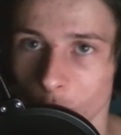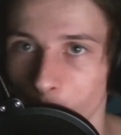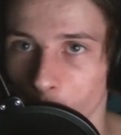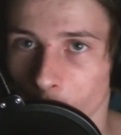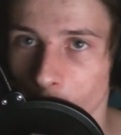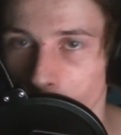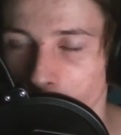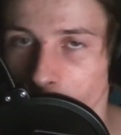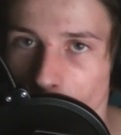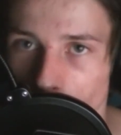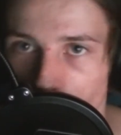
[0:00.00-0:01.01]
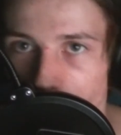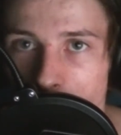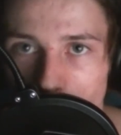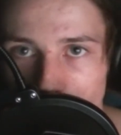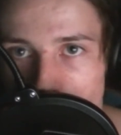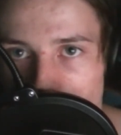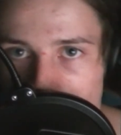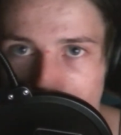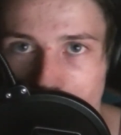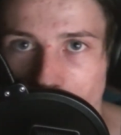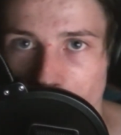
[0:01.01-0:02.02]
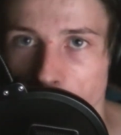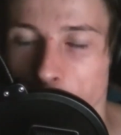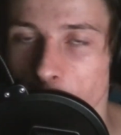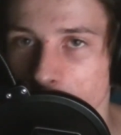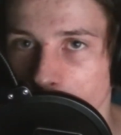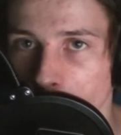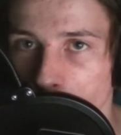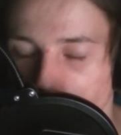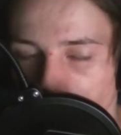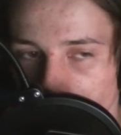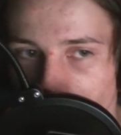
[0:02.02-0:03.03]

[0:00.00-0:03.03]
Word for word: logo qui va apparaître dans les écrans de fin,